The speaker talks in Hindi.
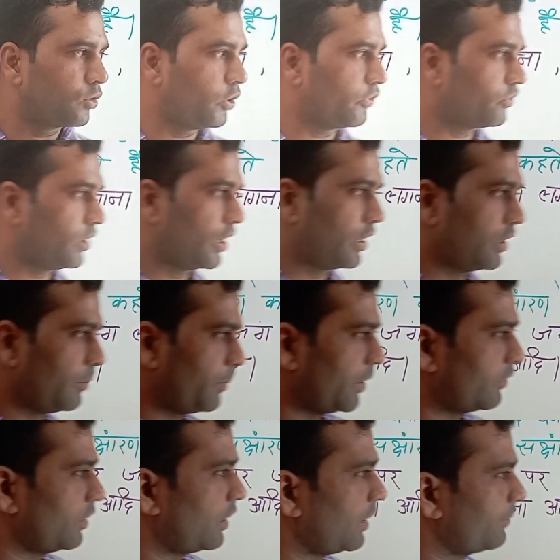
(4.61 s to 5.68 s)
तो इस तरीके से
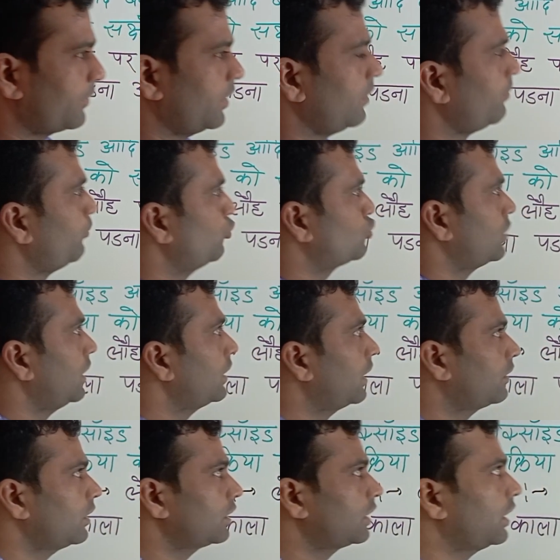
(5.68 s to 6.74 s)
प्रश्न आपसे पूछा
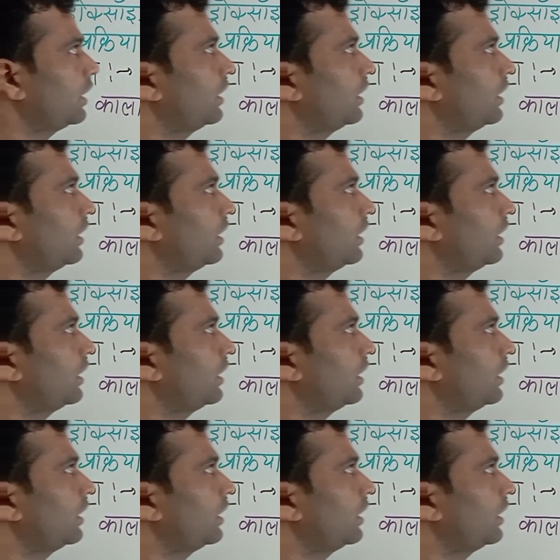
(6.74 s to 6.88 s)
जा सकता